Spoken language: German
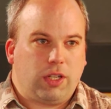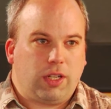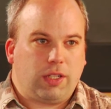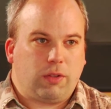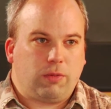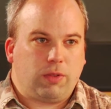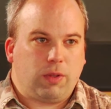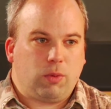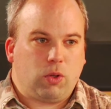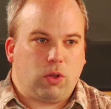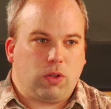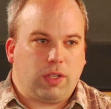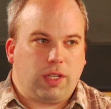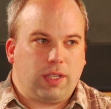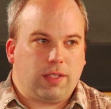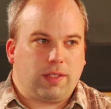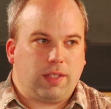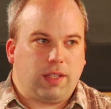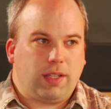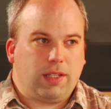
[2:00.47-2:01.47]
hat auf dem
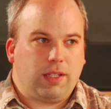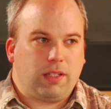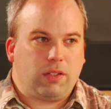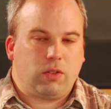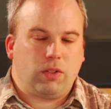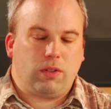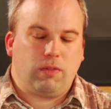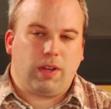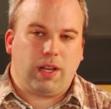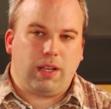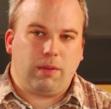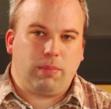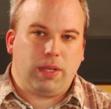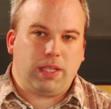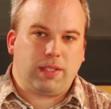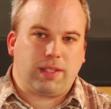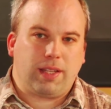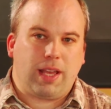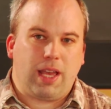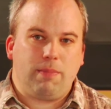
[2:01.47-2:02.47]
Kongress geredet und die waren per
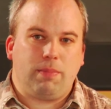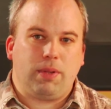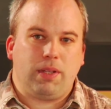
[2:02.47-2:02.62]
Skype